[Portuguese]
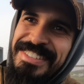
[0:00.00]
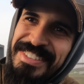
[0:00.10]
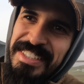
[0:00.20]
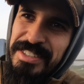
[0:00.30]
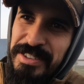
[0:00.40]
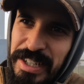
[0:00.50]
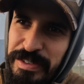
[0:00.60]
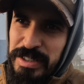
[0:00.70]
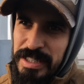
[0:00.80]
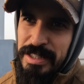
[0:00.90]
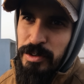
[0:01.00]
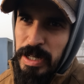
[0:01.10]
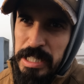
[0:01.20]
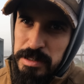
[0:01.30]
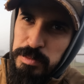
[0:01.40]
de vocês que o cara falou assim: tem o
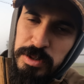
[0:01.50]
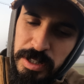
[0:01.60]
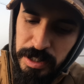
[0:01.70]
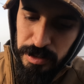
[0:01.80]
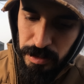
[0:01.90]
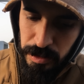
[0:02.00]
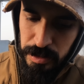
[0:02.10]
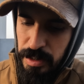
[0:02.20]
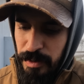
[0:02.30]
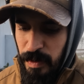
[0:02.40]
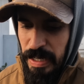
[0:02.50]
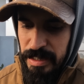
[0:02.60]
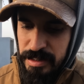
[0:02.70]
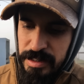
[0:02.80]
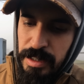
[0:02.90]
gás butano, tem o
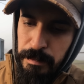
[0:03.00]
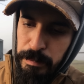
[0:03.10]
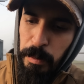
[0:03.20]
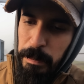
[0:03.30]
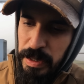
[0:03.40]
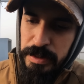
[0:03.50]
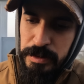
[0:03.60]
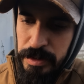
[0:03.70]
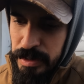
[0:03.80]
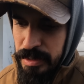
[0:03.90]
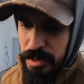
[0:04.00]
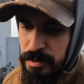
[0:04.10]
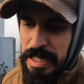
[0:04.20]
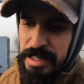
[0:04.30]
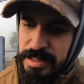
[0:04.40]
gás propano e tem
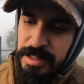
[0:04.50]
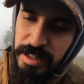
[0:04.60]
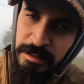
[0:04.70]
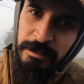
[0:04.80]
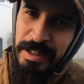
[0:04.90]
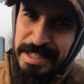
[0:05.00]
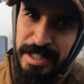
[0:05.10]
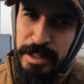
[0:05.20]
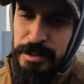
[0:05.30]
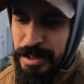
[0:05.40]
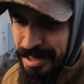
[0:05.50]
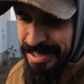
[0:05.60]
o gás vazando.